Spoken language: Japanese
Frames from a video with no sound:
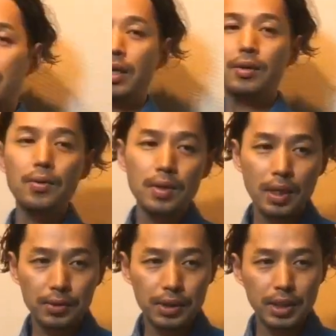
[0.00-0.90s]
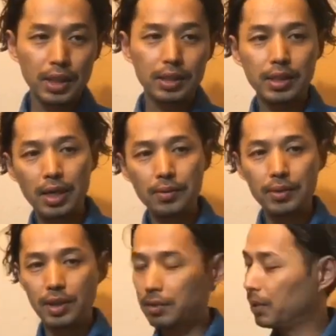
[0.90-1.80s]
で今回の仕入れ最後
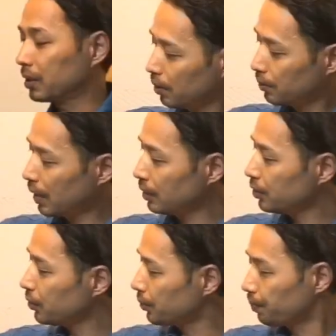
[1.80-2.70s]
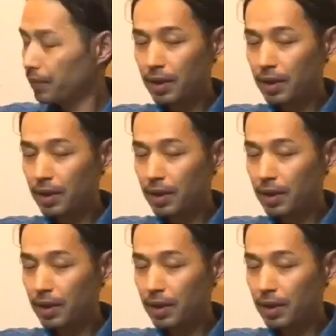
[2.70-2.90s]
になります。フランス軍